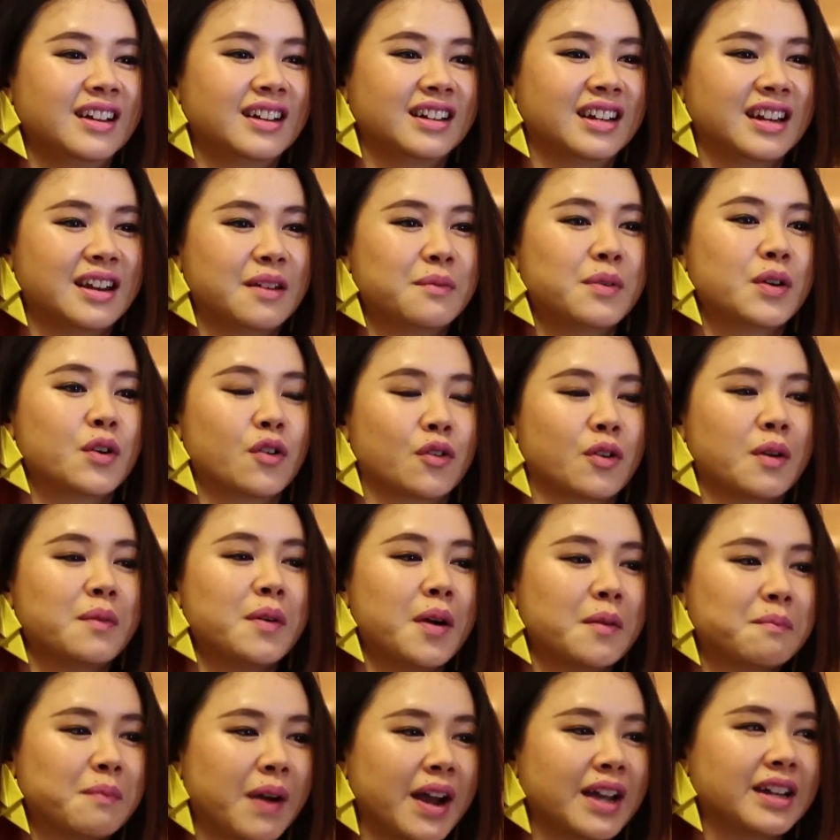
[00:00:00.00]
ทีนี้ปรากฏว่าพ
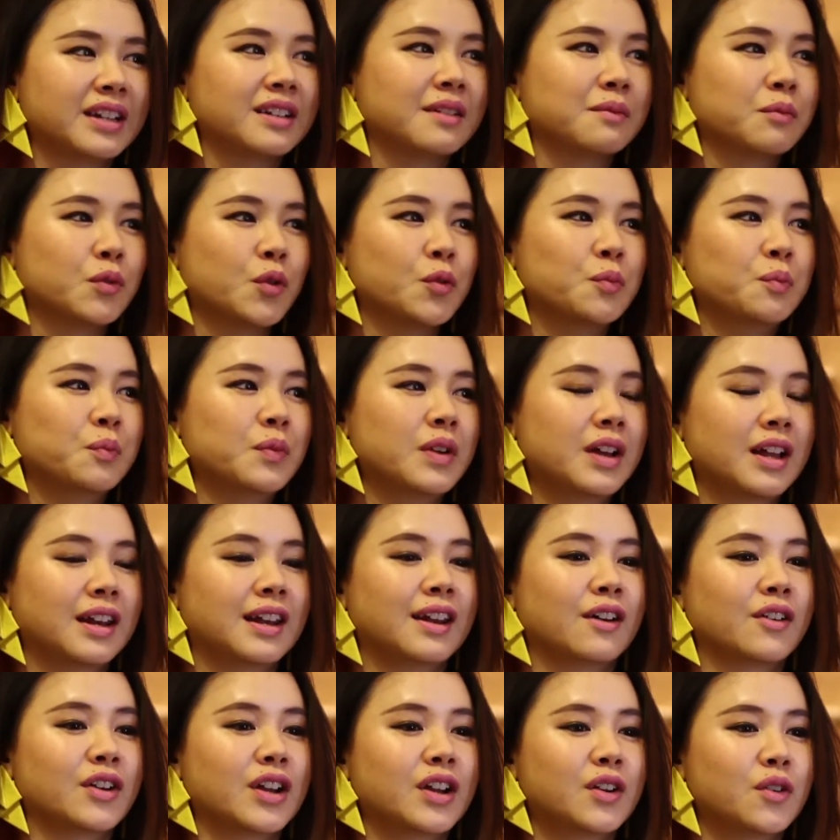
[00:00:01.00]
อไปถึงปุ๊บ
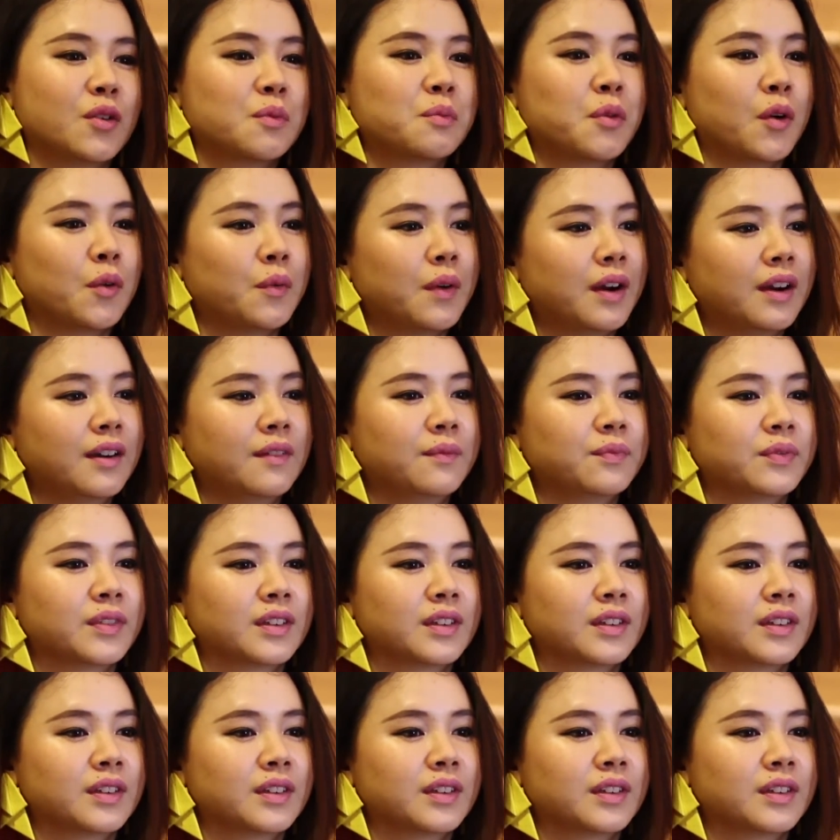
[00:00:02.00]
เราได้ค้นพบว่า